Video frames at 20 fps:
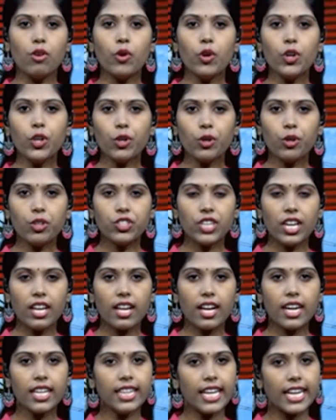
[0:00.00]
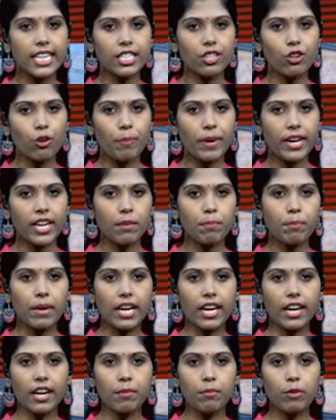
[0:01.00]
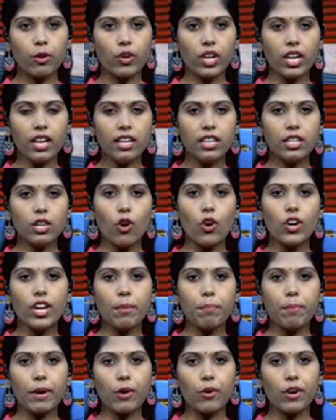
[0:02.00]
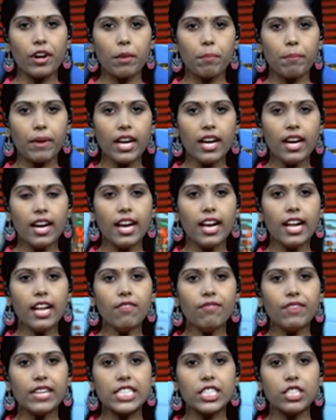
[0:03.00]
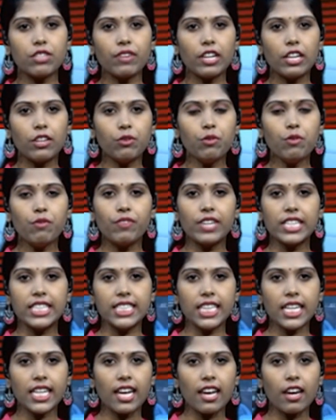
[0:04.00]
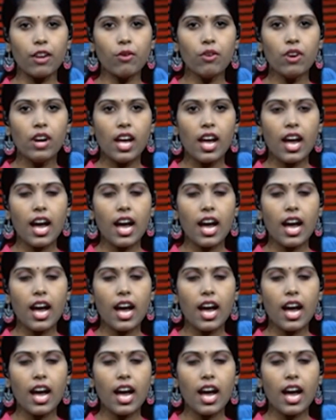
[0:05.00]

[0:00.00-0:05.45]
గుంటూరు జిల్లా నర్సరావుపేట పట్టణంలోని కోటప్పకొండపై హిల్ ఫెస్టివల్ను వచ్చే నెలలో